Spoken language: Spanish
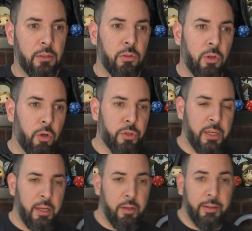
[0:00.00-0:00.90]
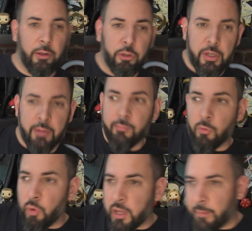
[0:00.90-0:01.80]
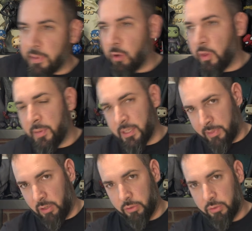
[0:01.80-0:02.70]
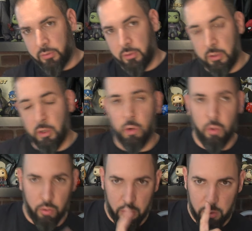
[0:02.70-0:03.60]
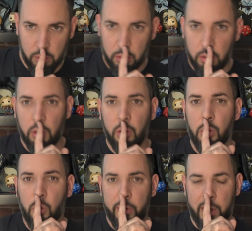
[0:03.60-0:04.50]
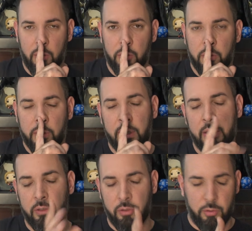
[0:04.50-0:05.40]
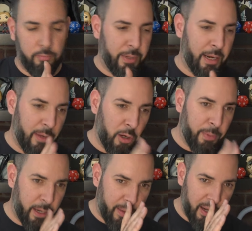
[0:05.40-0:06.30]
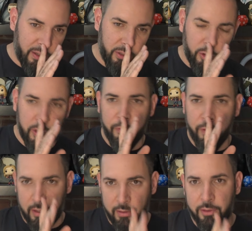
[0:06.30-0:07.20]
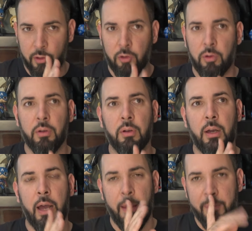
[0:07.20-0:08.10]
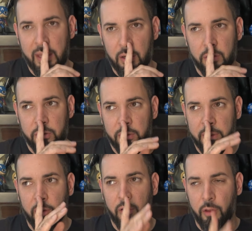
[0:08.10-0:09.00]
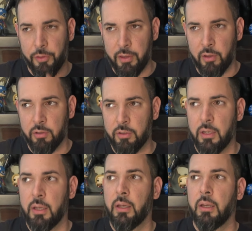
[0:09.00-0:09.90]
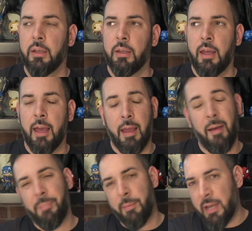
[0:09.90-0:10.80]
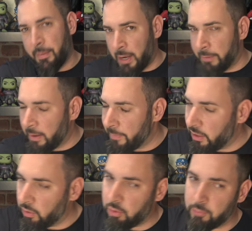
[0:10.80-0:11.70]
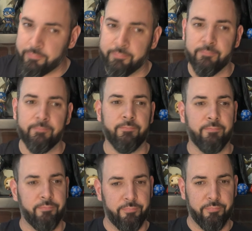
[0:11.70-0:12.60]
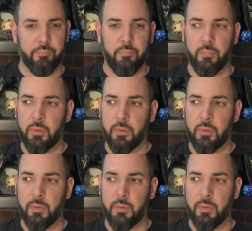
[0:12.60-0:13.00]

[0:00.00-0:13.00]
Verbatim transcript: No lo sé, intento ser muy amigo de mis amigos. Ojo, ojo, cuidado, que yo, para bien o para mal, yo diferencio amigos de conocidos. Eh, para mí la palabra amigo mm,